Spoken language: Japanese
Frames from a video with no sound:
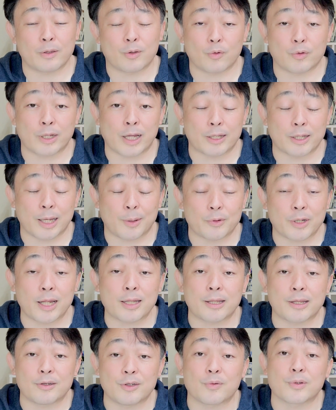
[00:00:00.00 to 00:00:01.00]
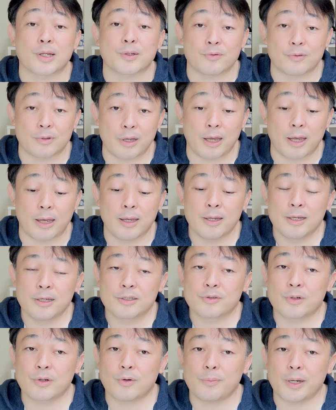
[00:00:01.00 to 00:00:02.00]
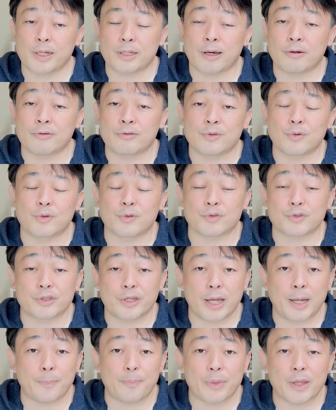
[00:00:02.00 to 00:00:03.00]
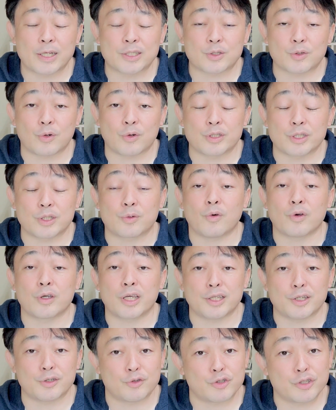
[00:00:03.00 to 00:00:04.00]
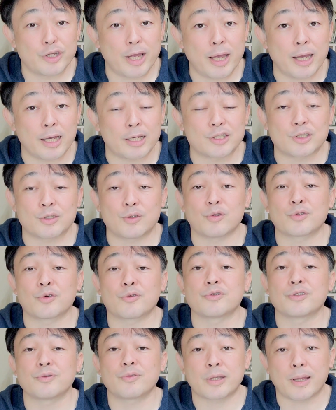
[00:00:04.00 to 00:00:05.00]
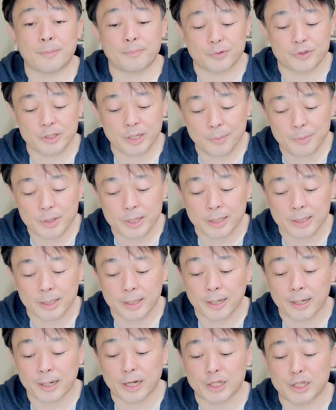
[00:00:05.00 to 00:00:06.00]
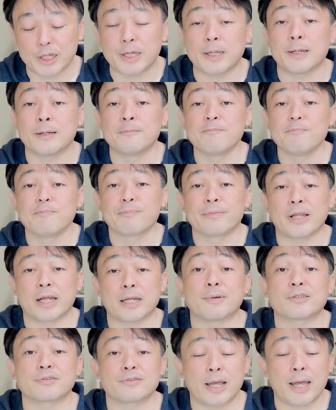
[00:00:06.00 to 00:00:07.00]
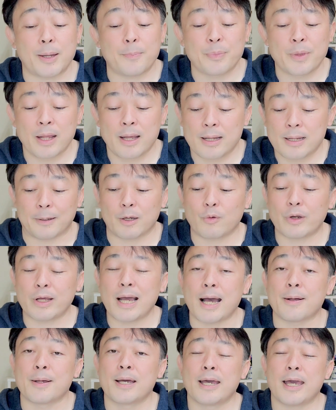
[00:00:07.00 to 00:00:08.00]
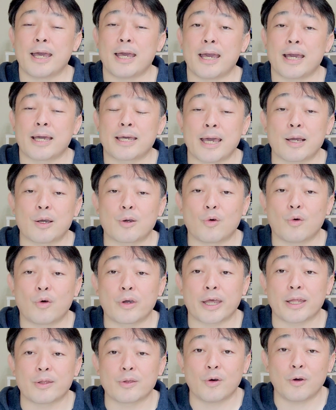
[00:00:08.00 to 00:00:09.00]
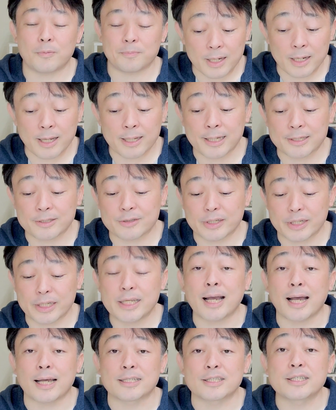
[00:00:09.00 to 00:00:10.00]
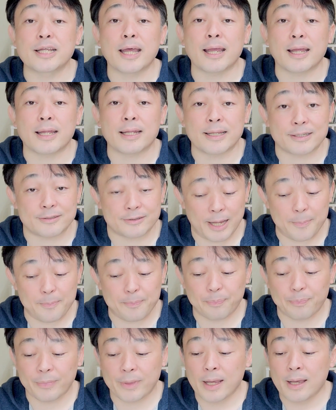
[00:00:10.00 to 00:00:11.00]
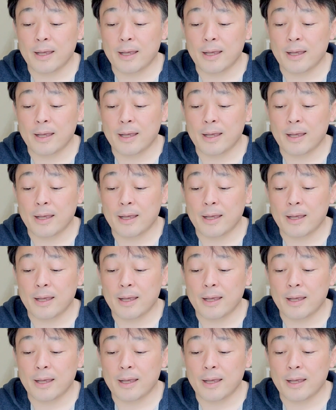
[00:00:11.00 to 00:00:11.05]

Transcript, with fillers: と団体もなっているようなので、それをまあダウンロードして、必要の事項を記入して、必要書類を添付してみたいな流れになりますね。これが、えー、健康保険の手続きに関してですね。